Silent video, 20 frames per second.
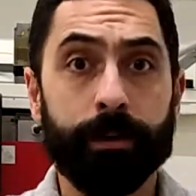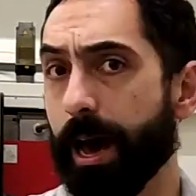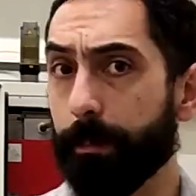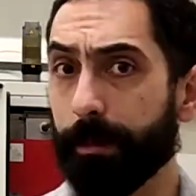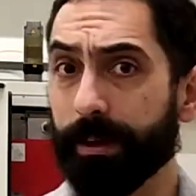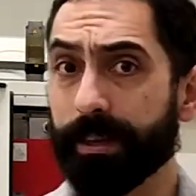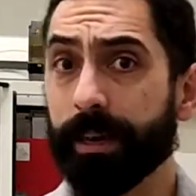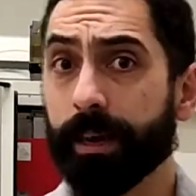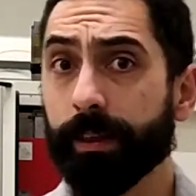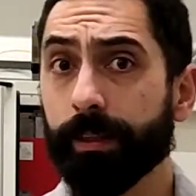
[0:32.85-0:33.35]
A
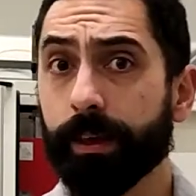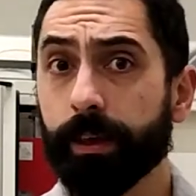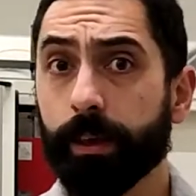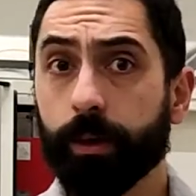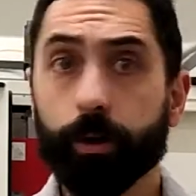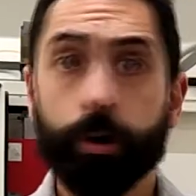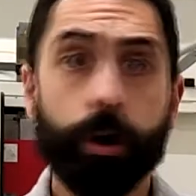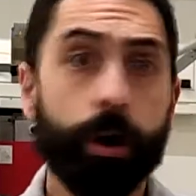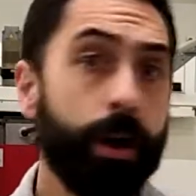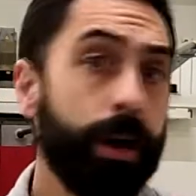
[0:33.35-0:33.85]
pesar de
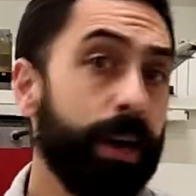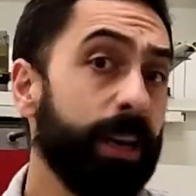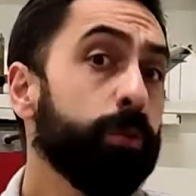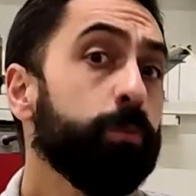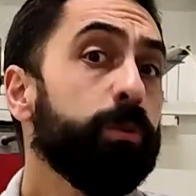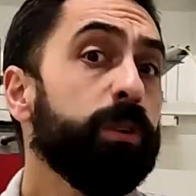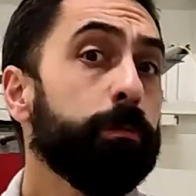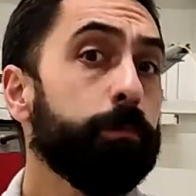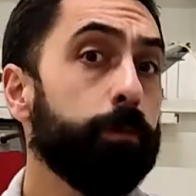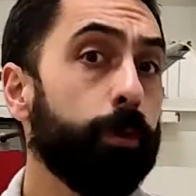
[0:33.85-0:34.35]
ello, es
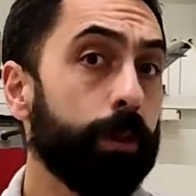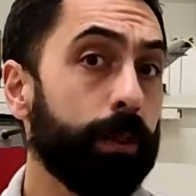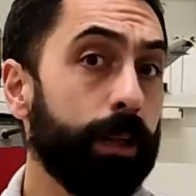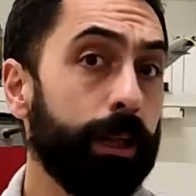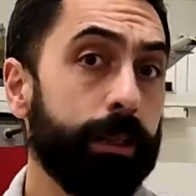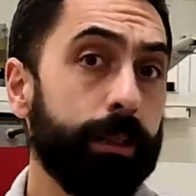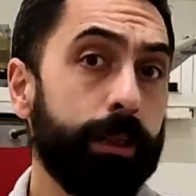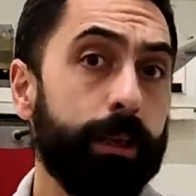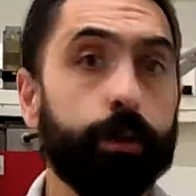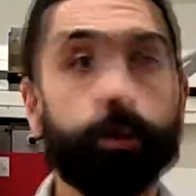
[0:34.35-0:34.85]
muy
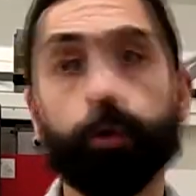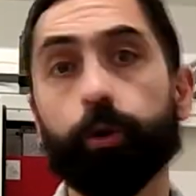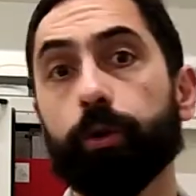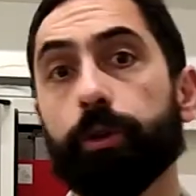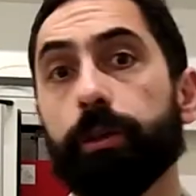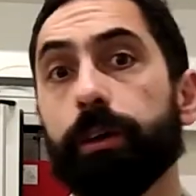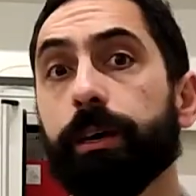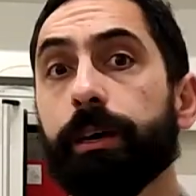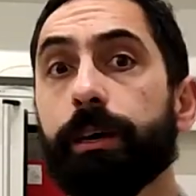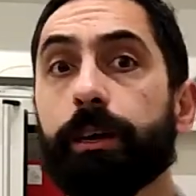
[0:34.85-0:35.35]
importante
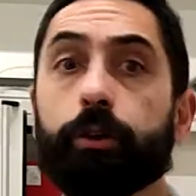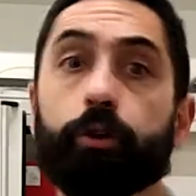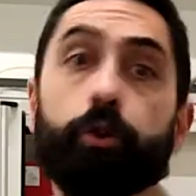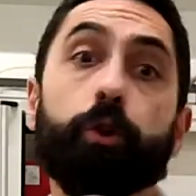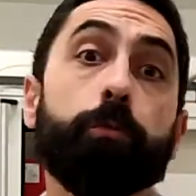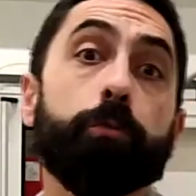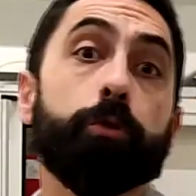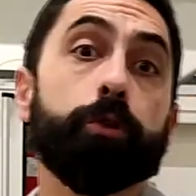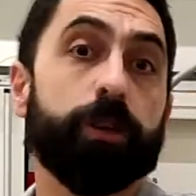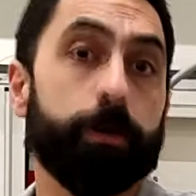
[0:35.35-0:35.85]
conocer
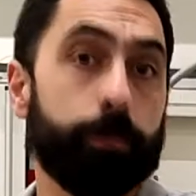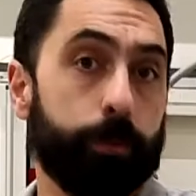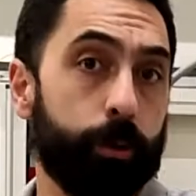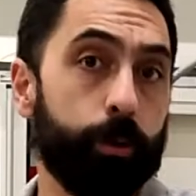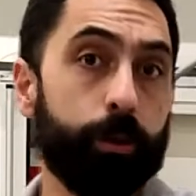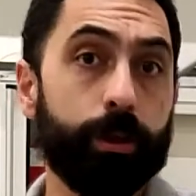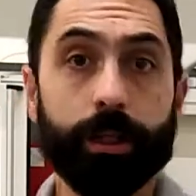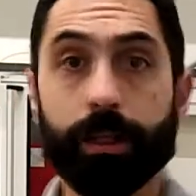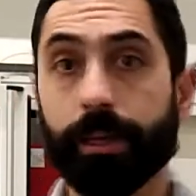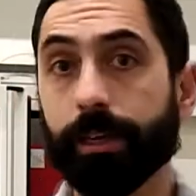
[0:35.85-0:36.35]
cómo se
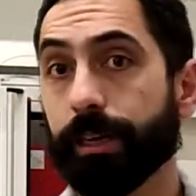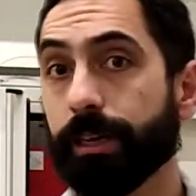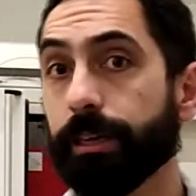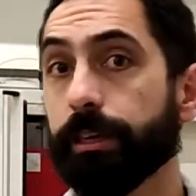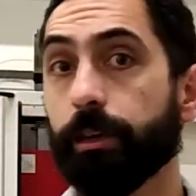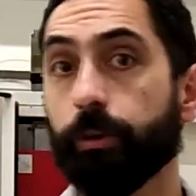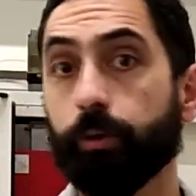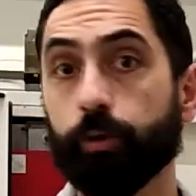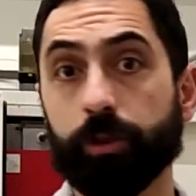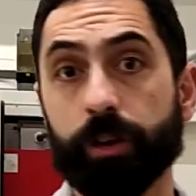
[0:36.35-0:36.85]
produce el
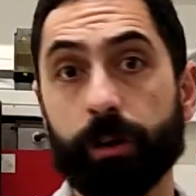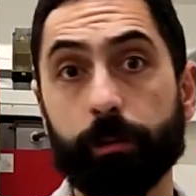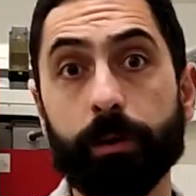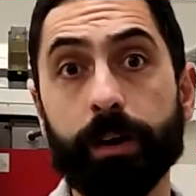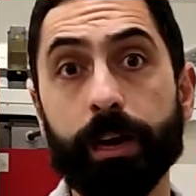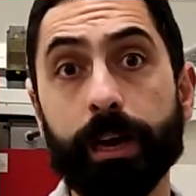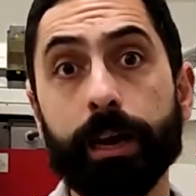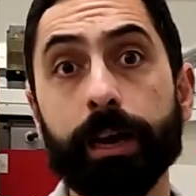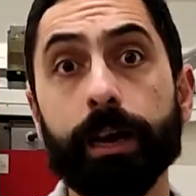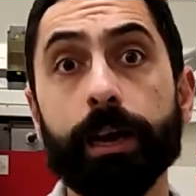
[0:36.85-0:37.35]
desgaste de nuestra
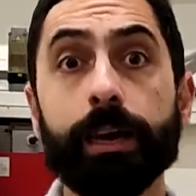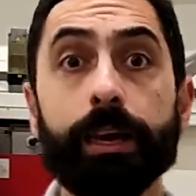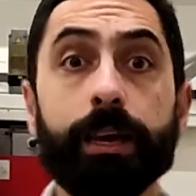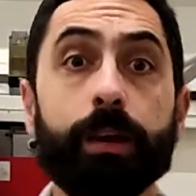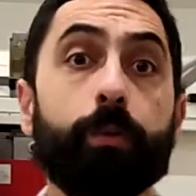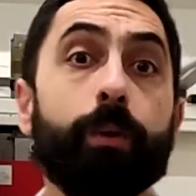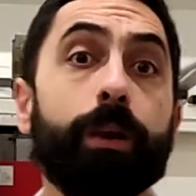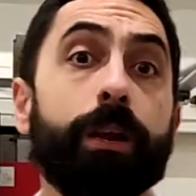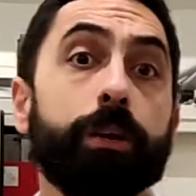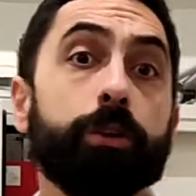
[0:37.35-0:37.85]
muela y
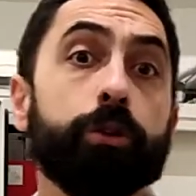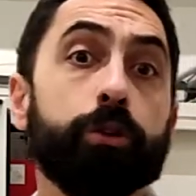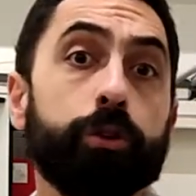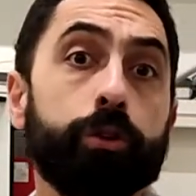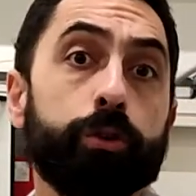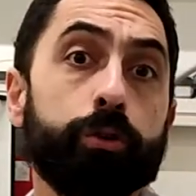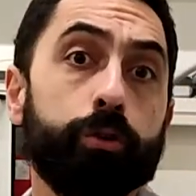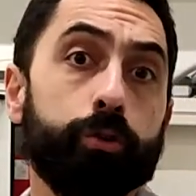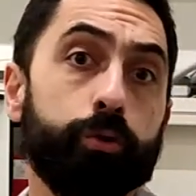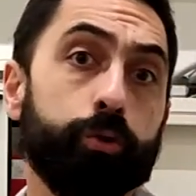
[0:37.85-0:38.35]
cuáles
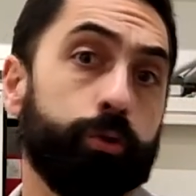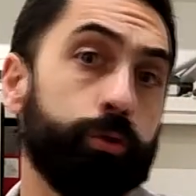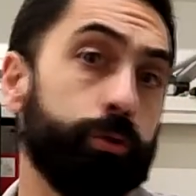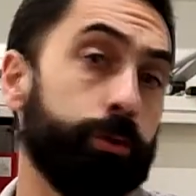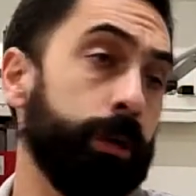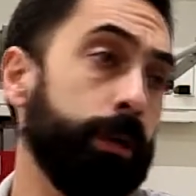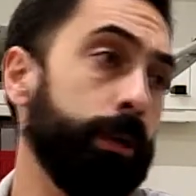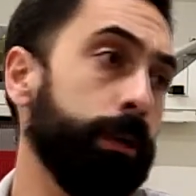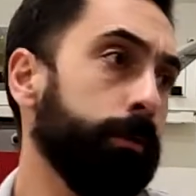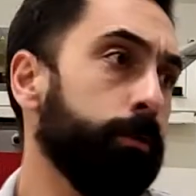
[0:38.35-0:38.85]
son sus
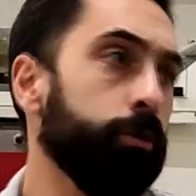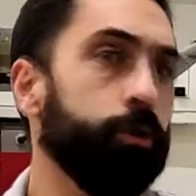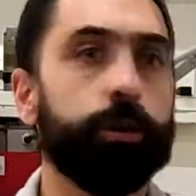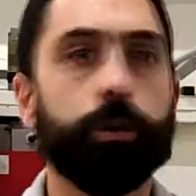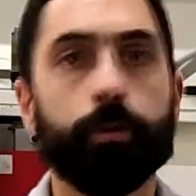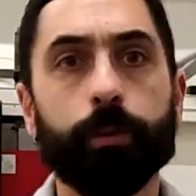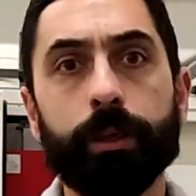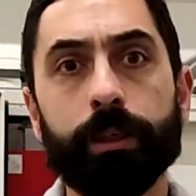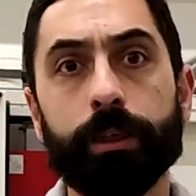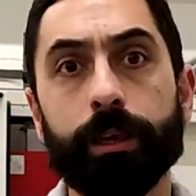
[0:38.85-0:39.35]
eh,
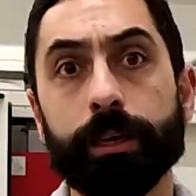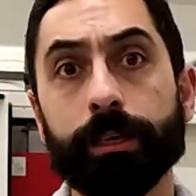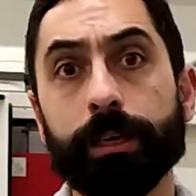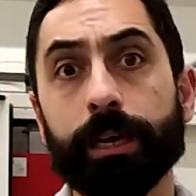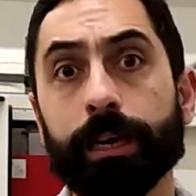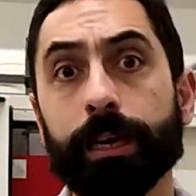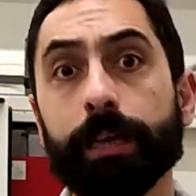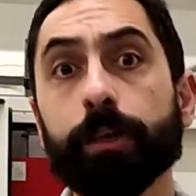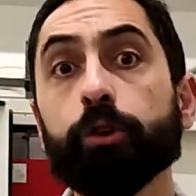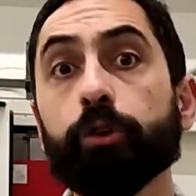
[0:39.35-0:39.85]
consecuencias, ya
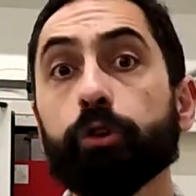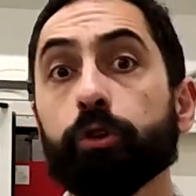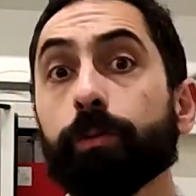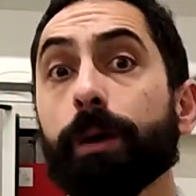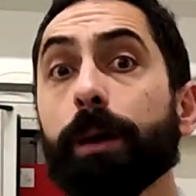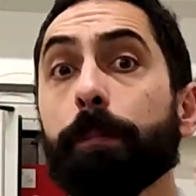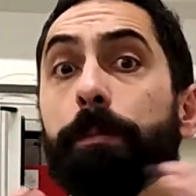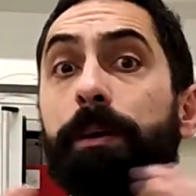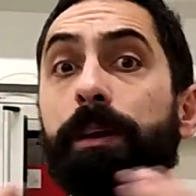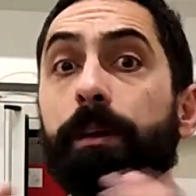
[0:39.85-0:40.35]
que eso nos
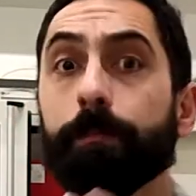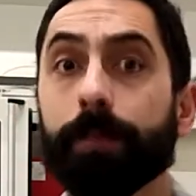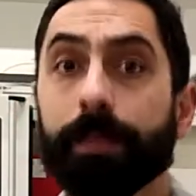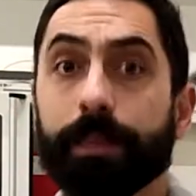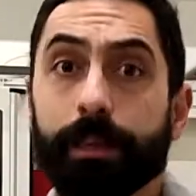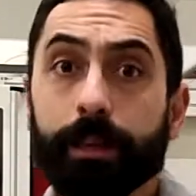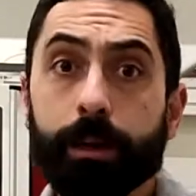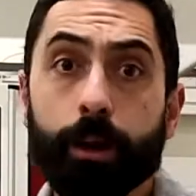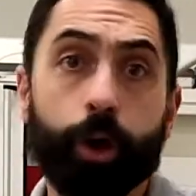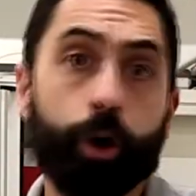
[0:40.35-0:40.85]
va a
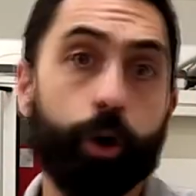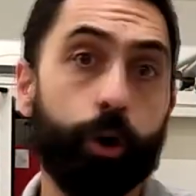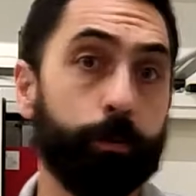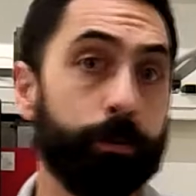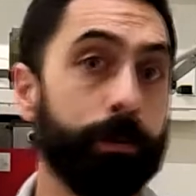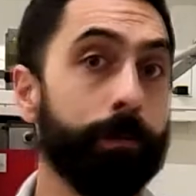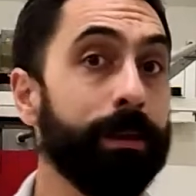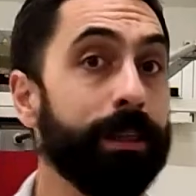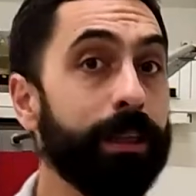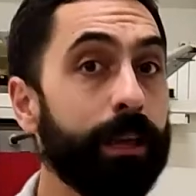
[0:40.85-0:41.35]
permitir
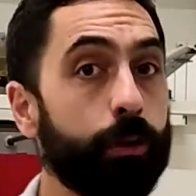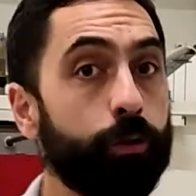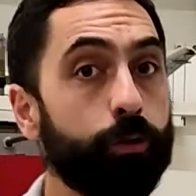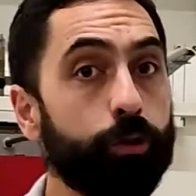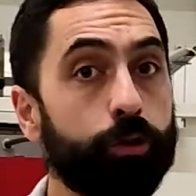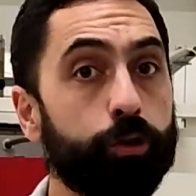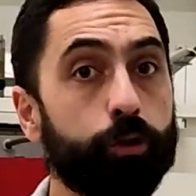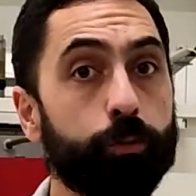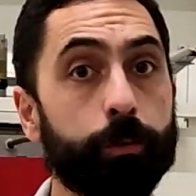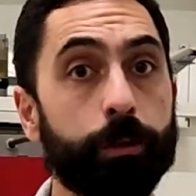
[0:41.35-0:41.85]
optimizar
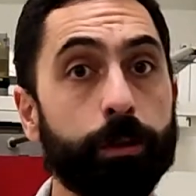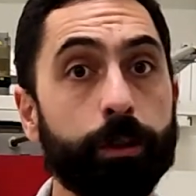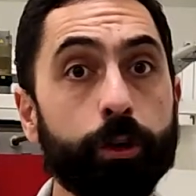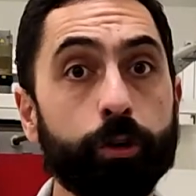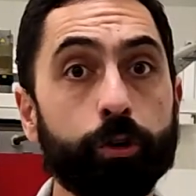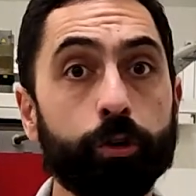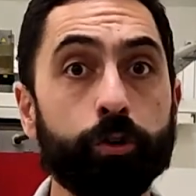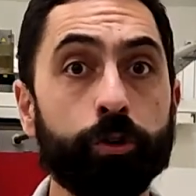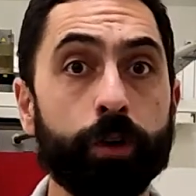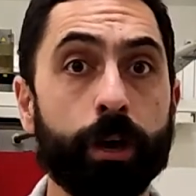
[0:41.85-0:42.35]
nuestros
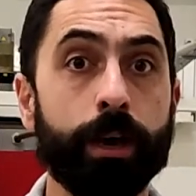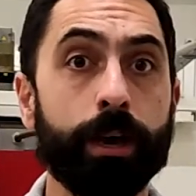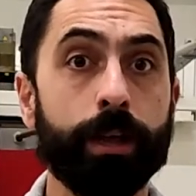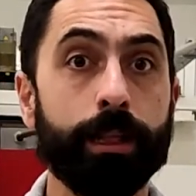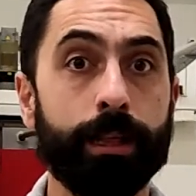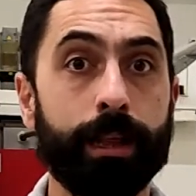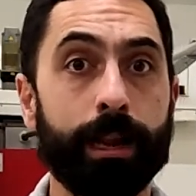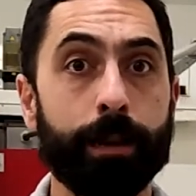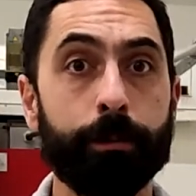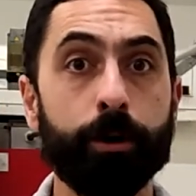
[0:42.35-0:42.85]
procesos
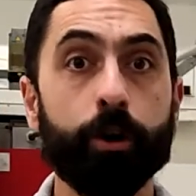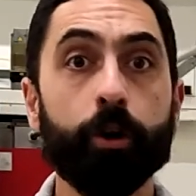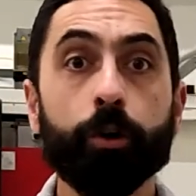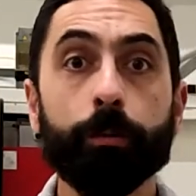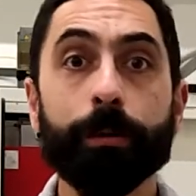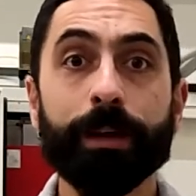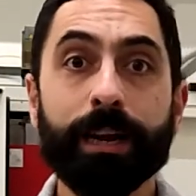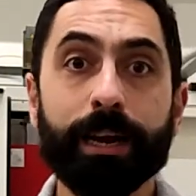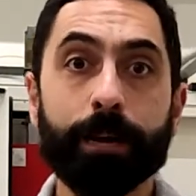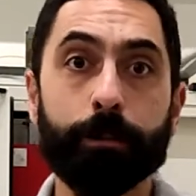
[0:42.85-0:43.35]
de la mejor
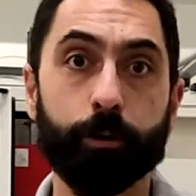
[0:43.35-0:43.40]
manera